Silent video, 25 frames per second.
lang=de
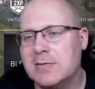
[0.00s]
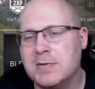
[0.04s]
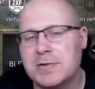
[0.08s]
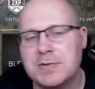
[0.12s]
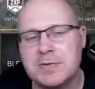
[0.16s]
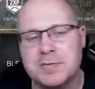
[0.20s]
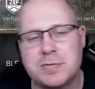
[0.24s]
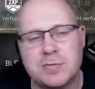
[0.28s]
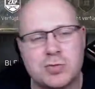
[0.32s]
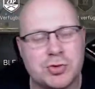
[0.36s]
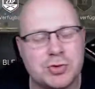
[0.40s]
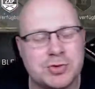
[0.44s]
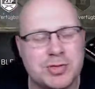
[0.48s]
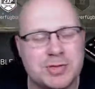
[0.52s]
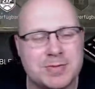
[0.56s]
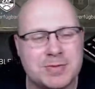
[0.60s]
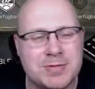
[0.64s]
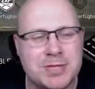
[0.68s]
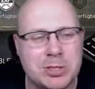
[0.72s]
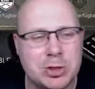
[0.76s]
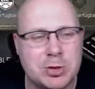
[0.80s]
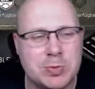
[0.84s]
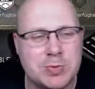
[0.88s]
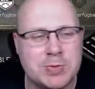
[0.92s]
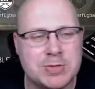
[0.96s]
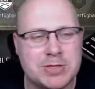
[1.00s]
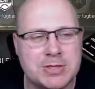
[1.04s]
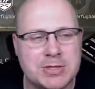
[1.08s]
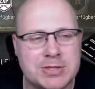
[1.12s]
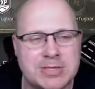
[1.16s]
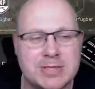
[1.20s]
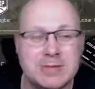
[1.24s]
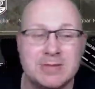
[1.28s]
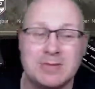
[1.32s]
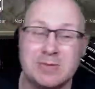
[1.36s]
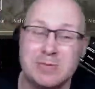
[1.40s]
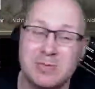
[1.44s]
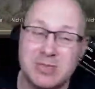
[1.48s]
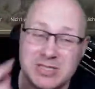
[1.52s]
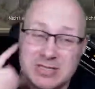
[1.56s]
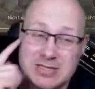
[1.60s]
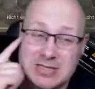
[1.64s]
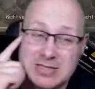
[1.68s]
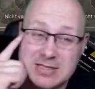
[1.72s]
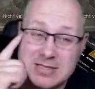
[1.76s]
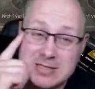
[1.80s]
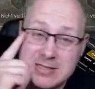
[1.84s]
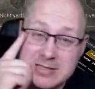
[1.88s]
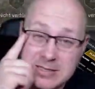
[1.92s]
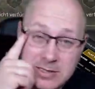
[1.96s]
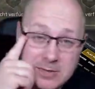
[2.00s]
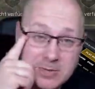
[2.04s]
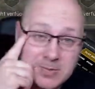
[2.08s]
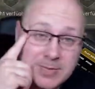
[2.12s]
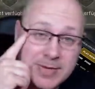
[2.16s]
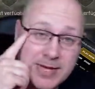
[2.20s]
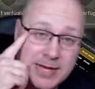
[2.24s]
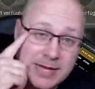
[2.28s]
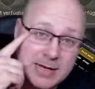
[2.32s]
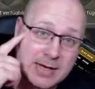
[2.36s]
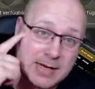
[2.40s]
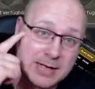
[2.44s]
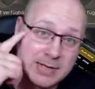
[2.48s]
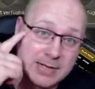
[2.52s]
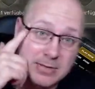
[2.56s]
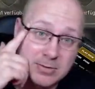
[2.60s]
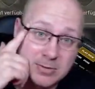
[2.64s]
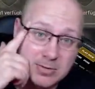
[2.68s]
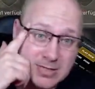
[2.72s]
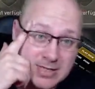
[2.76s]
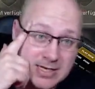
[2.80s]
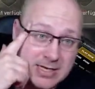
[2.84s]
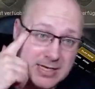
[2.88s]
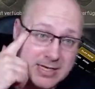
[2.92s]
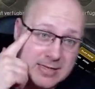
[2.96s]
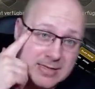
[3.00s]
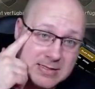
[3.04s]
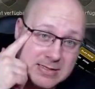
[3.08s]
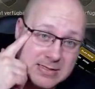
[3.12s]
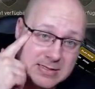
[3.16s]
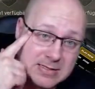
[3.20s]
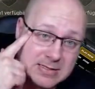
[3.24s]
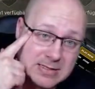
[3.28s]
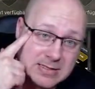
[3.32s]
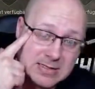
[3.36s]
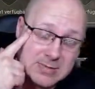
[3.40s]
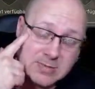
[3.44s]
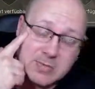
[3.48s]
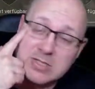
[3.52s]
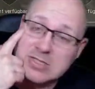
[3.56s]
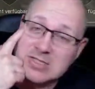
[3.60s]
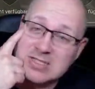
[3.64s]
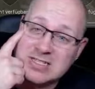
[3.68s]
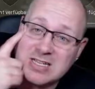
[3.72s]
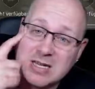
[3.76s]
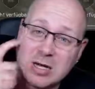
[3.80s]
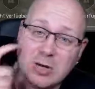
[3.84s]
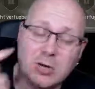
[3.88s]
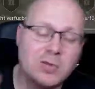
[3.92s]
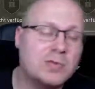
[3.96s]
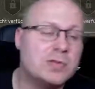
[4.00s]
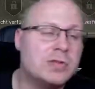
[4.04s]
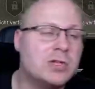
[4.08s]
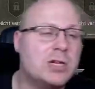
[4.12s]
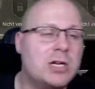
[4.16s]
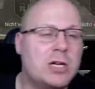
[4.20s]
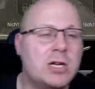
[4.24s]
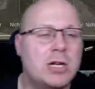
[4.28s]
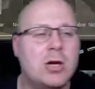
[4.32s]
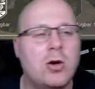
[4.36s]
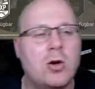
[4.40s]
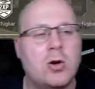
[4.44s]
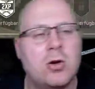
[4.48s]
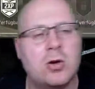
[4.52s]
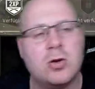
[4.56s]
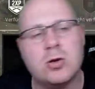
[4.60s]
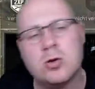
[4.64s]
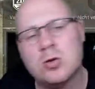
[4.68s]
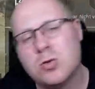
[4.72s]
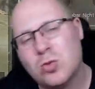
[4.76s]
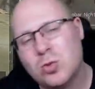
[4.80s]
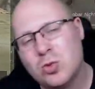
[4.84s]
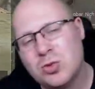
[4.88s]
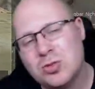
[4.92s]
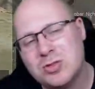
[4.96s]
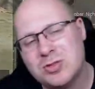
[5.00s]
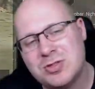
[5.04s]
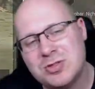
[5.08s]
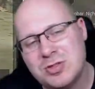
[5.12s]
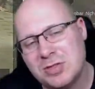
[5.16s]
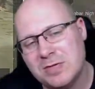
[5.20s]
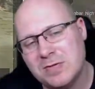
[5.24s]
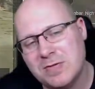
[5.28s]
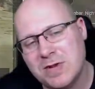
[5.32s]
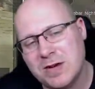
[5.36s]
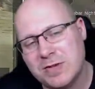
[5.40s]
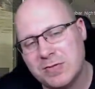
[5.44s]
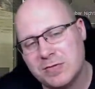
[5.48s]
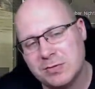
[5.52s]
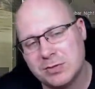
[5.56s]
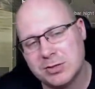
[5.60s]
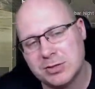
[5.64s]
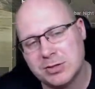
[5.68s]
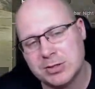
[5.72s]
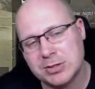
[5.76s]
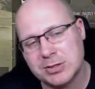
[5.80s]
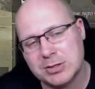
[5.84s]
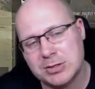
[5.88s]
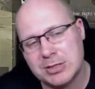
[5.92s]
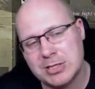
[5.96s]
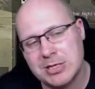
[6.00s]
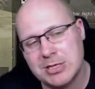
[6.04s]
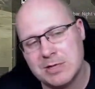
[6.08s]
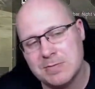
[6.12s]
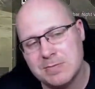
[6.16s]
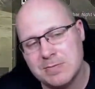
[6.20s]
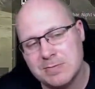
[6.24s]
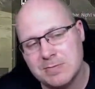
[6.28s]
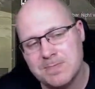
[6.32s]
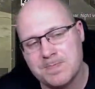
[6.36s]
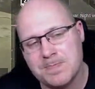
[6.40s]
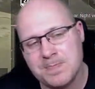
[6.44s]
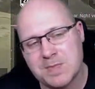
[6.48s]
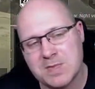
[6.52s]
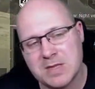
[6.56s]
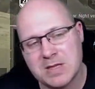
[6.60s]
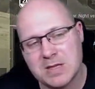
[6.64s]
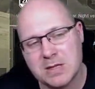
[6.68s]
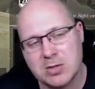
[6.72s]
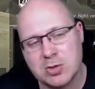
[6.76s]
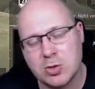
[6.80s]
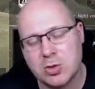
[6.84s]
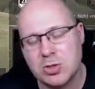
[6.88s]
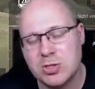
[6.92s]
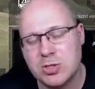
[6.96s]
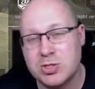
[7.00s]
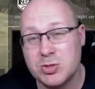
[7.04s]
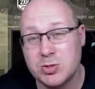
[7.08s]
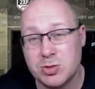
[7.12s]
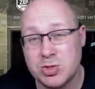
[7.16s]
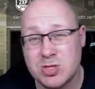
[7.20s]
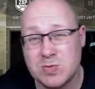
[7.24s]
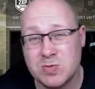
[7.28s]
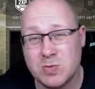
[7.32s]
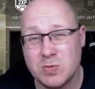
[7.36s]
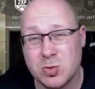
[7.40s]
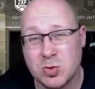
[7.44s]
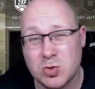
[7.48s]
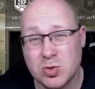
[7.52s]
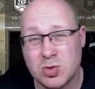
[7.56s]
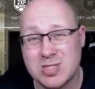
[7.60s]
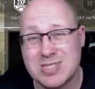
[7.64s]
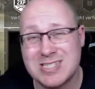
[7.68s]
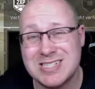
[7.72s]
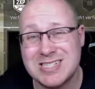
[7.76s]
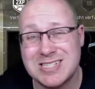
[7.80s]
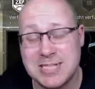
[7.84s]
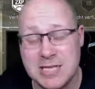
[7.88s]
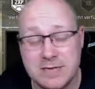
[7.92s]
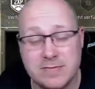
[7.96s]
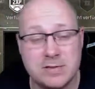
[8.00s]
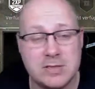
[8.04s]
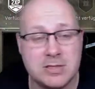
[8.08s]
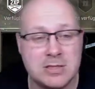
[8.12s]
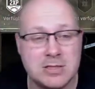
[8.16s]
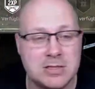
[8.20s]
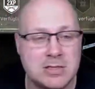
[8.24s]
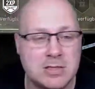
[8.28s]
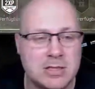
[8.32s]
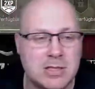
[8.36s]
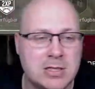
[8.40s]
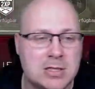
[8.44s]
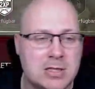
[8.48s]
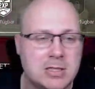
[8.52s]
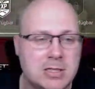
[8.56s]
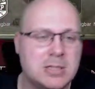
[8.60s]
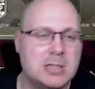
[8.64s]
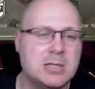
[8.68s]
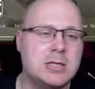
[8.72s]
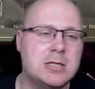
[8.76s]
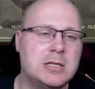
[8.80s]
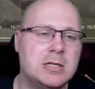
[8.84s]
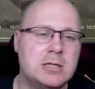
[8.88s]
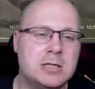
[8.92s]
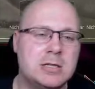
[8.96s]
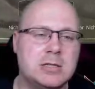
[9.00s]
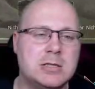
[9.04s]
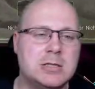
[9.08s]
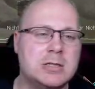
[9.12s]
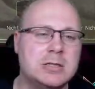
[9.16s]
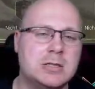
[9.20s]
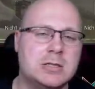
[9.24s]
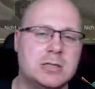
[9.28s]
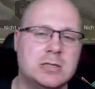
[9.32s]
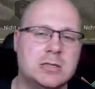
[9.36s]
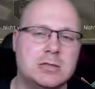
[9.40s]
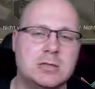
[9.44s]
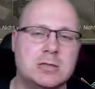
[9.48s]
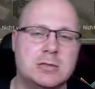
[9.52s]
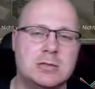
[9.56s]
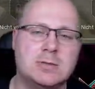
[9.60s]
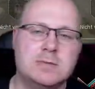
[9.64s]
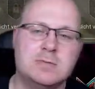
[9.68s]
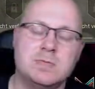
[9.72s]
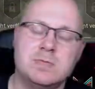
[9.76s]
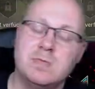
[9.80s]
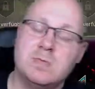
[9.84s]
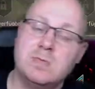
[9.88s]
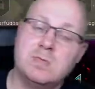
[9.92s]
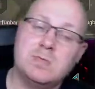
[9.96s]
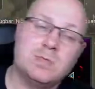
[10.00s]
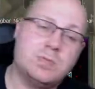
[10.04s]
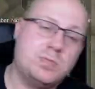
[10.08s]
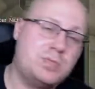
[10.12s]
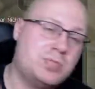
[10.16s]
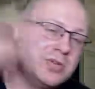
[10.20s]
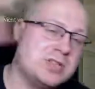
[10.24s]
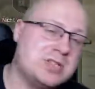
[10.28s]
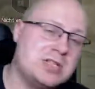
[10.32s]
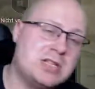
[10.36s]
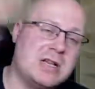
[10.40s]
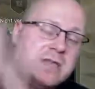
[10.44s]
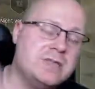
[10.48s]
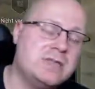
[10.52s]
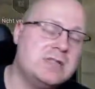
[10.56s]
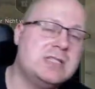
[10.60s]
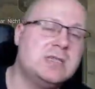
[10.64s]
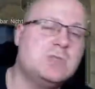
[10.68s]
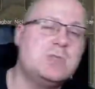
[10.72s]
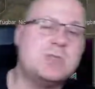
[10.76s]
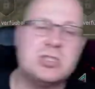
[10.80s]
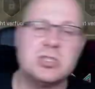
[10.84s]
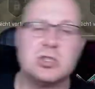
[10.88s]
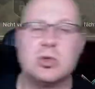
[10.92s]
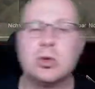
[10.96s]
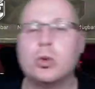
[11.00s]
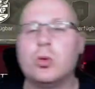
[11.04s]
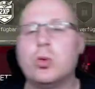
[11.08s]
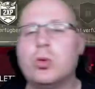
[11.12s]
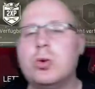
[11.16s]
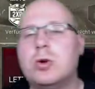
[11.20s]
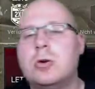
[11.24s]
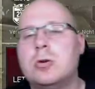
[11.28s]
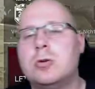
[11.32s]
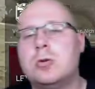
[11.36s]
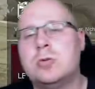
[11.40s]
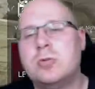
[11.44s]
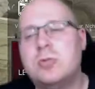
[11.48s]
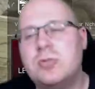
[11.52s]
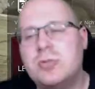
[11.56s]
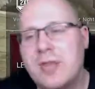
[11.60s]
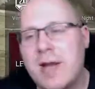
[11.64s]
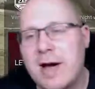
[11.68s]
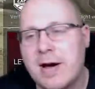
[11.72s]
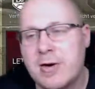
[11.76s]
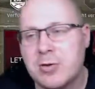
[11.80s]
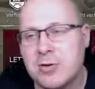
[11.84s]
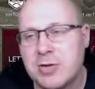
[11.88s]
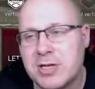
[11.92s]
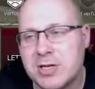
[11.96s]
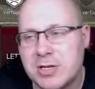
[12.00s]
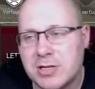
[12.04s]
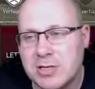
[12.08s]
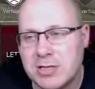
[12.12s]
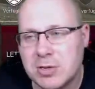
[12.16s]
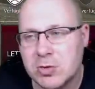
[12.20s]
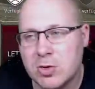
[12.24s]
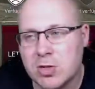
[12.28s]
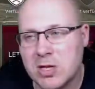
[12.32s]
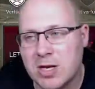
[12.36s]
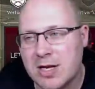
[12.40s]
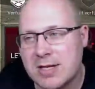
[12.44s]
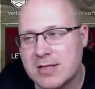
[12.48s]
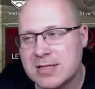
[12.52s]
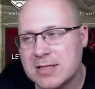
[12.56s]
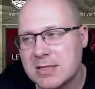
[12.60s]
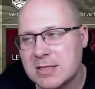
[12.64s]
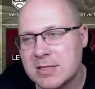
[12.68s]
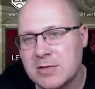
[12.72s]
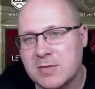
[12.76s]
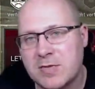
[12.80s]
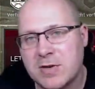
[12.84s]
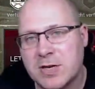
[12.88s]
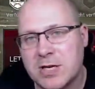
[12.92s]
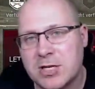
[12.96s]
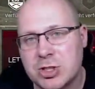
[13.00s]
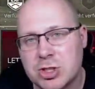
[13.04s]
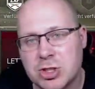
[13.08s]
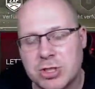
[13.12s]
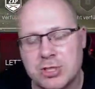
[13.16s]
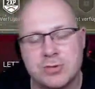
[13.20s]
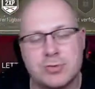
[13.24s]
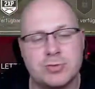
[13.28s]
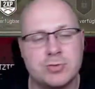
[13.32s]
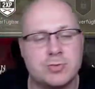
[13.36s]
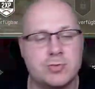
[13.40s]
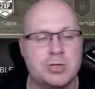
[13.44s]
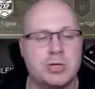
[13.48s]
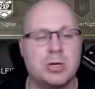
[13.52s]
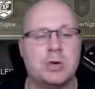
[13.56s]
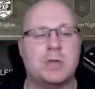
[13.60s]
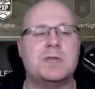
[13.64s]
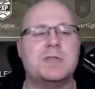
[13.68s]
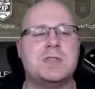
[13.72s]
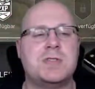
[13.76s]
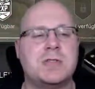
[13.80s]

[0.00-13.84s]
vier, fünf Stunden am Tag spielt, dann bietet sich dieses Pack an aus der Hinsicht, dass man es kauft und die Waffe im Kollisionsmodus levelt. Äh, bis Level 70 hoch und dadurch halt auch gleichzeitig freischaltet, um die